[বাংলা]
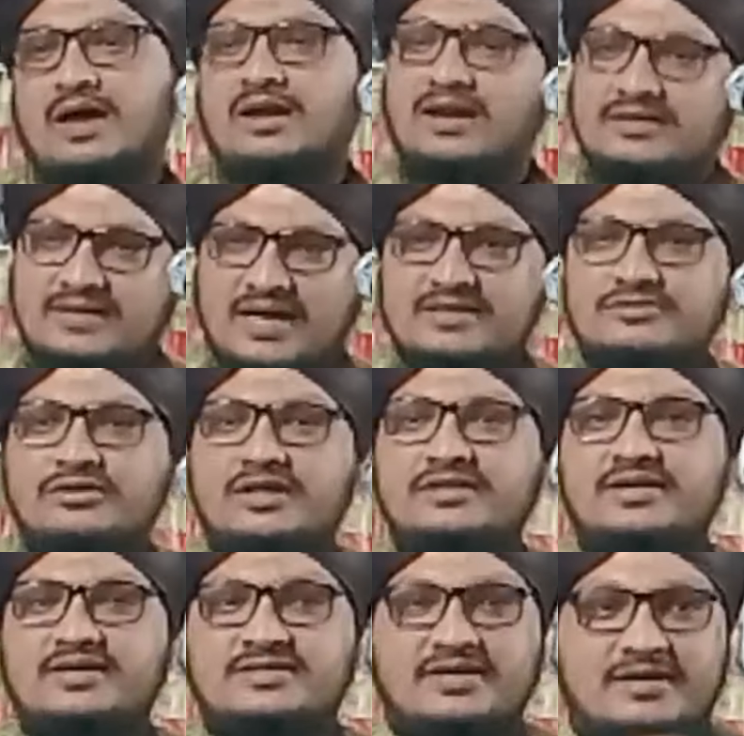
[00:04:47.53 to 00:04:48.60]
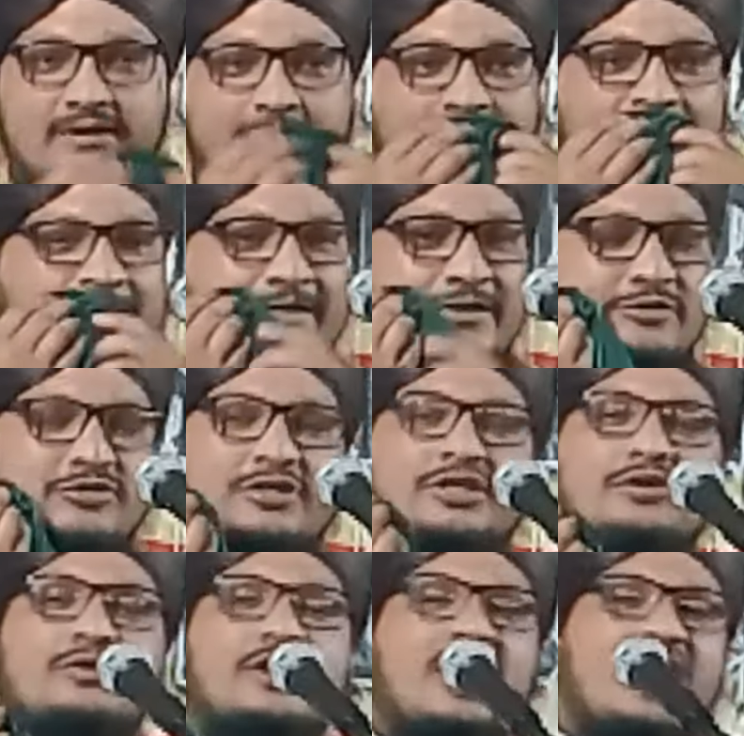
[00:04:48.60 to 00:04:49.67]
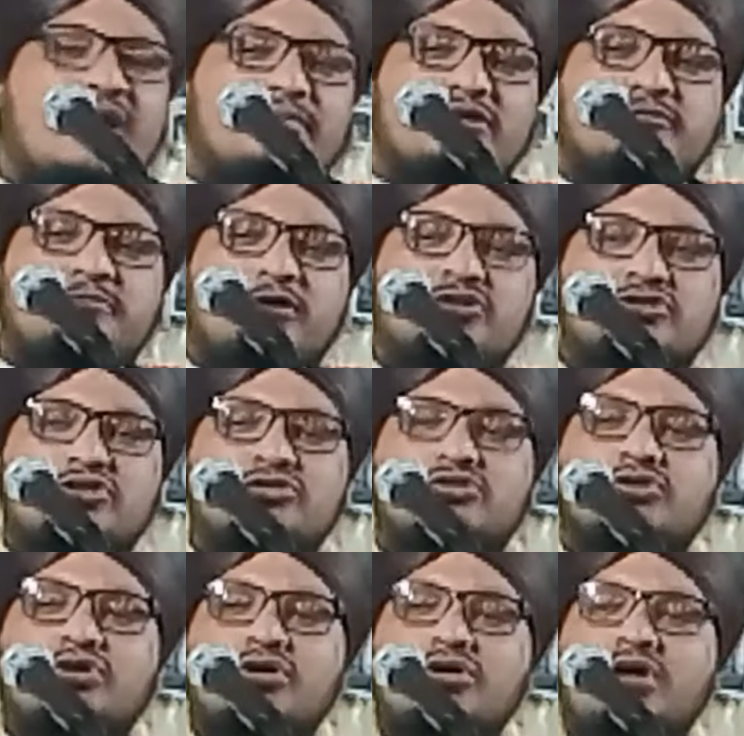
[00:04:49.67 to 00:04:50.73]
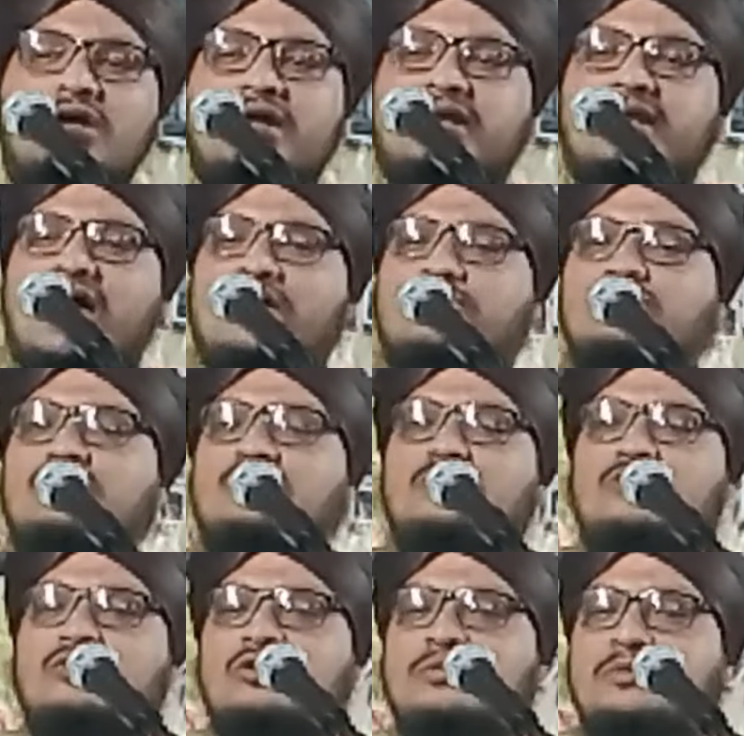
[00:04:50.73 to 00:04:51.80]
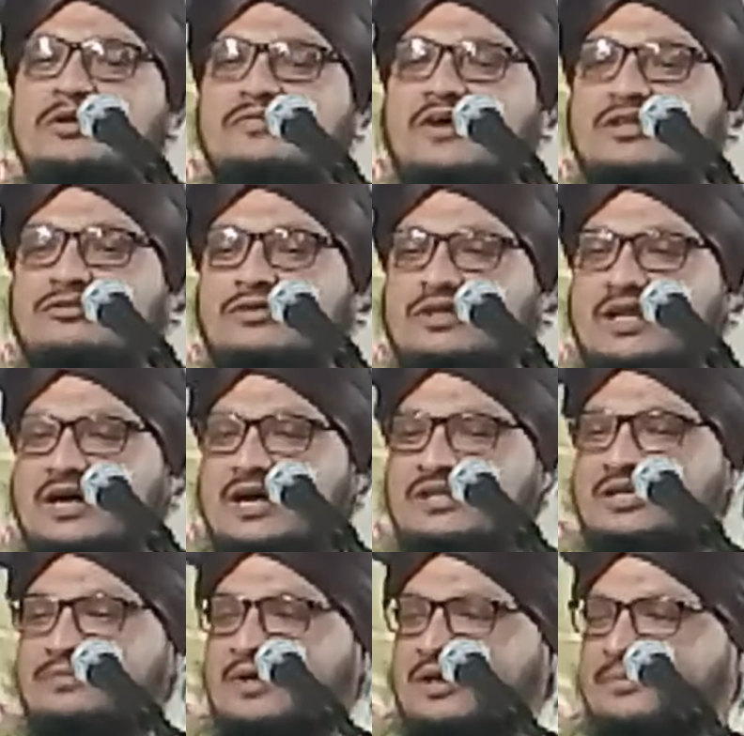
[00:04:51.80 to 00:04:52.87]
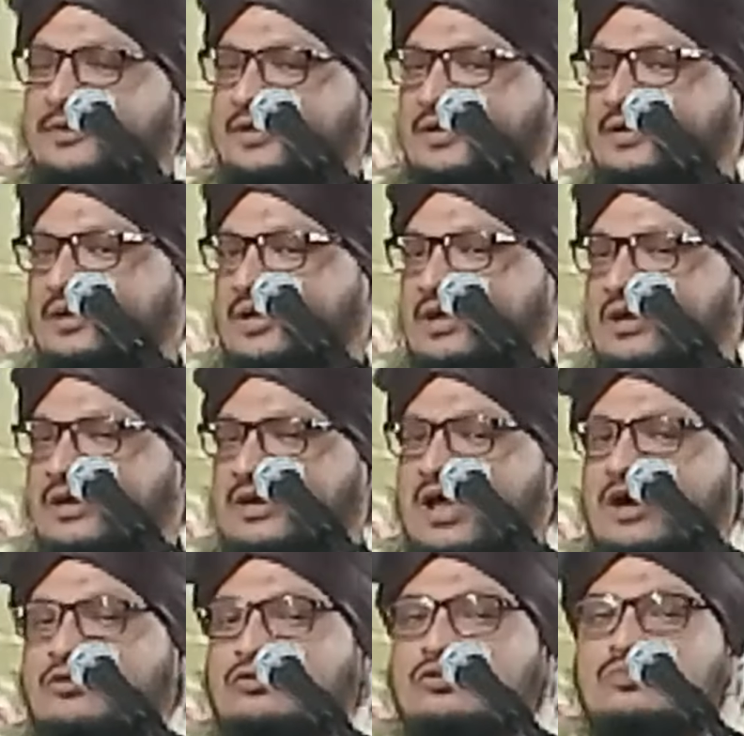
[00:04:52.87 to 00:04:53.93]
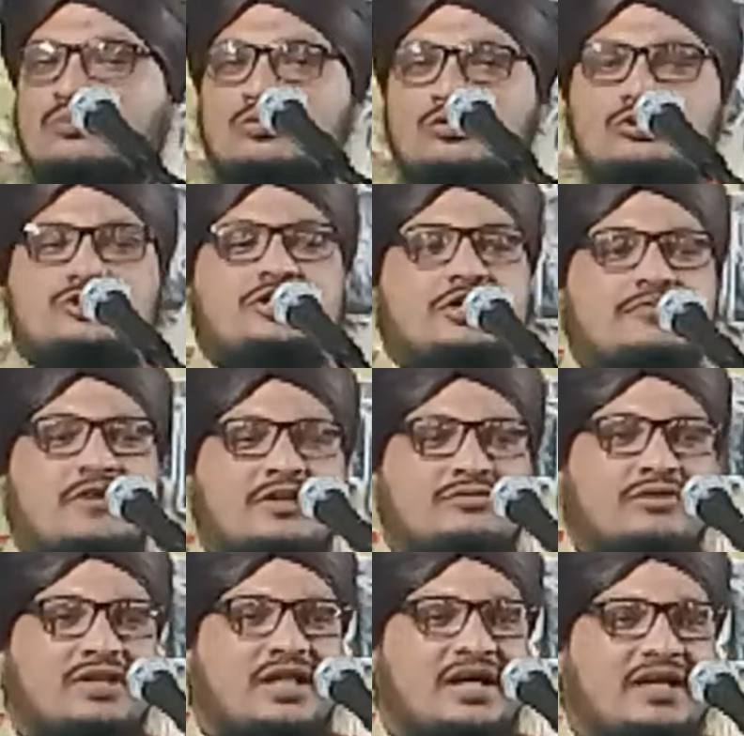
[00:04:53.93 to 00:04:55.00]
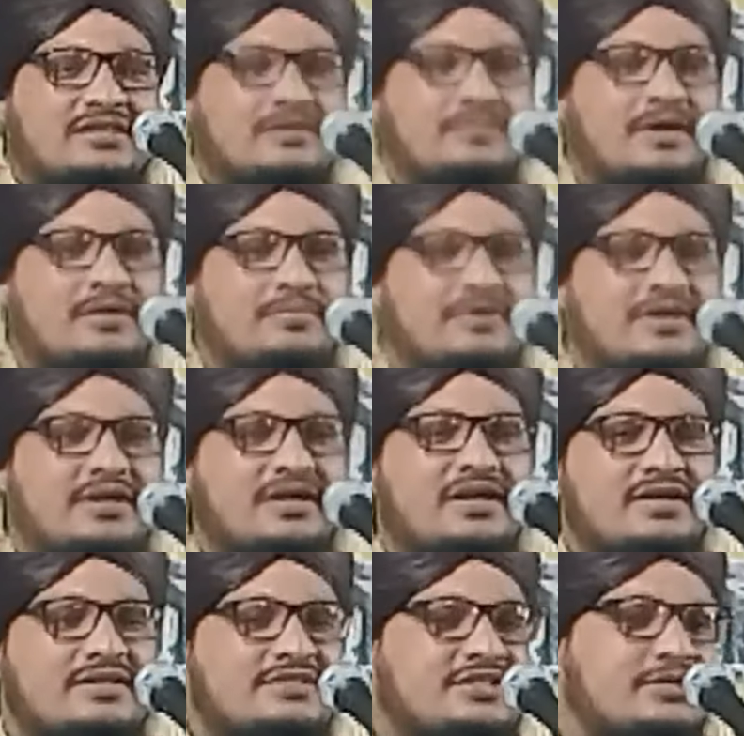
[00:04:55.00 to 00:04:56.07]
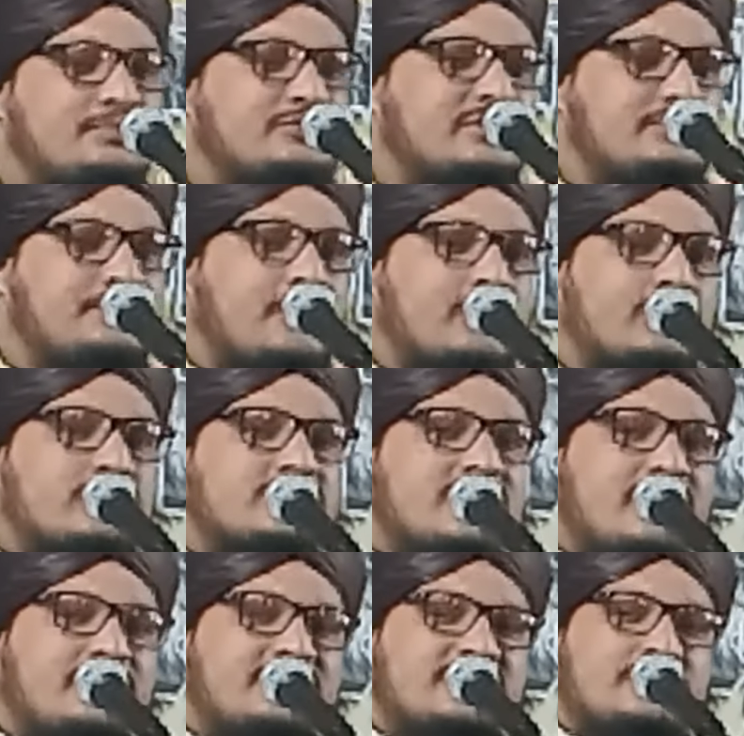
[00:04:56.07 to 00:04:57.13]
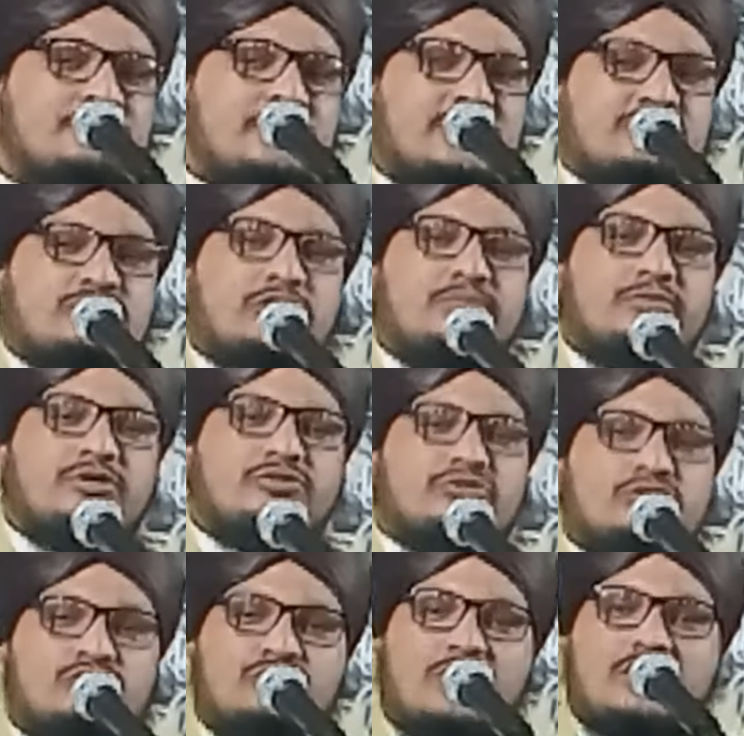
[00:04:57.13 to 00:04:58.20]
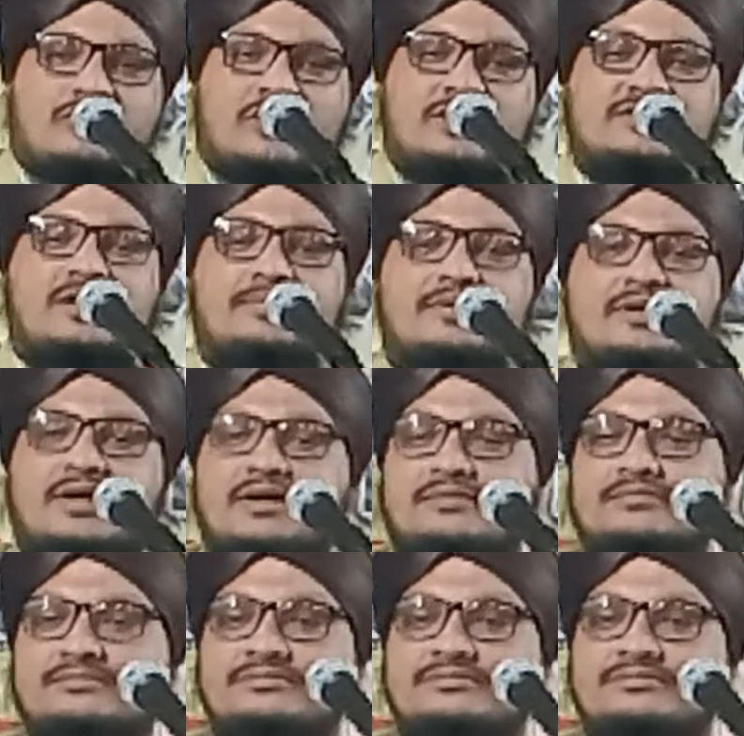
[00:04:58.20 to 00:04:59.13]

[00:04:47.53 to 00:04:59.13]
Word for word: আল্লাহ জায়েজ করে দিয়েছেন কিন্তু কেউ পর্যন্ত না কোনো দেখাইতে পারবে না কোনো মুন্সির ফাতোয়া দেখাতে পারবে যে ফরজ নামাজের পরে সম্মিলিত দোয়া করা যাবে না